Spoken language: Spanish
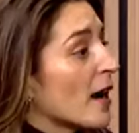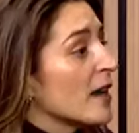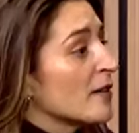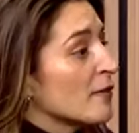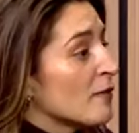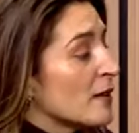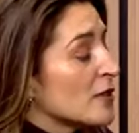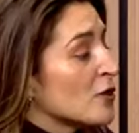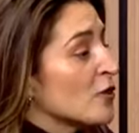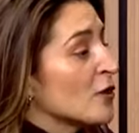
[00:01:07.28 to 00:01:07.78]
la
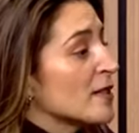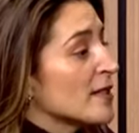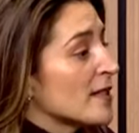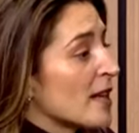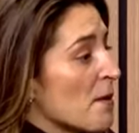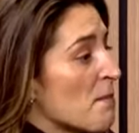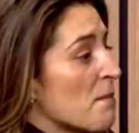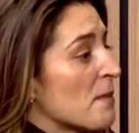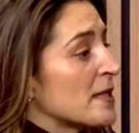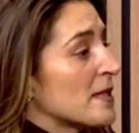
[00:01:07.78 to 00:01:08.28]
inflación en
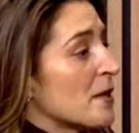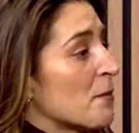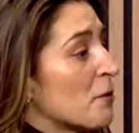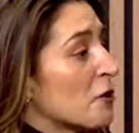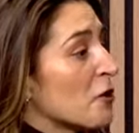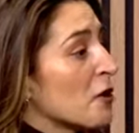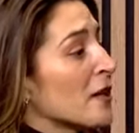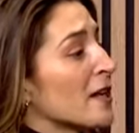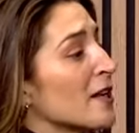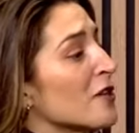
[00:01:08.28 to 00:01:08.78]
seis meses,
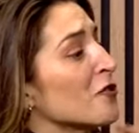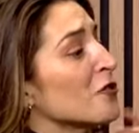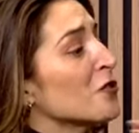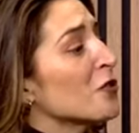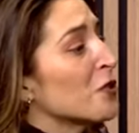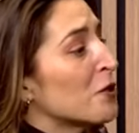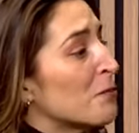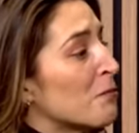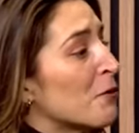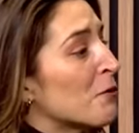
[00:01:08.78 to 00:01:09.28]
pero requiere otro
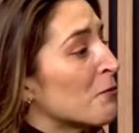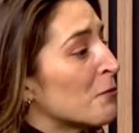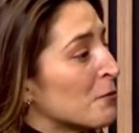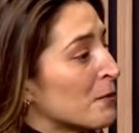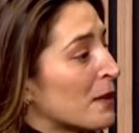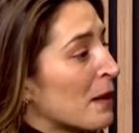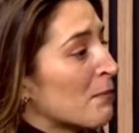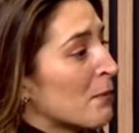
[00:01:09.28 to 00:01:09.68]
tipo de voluntad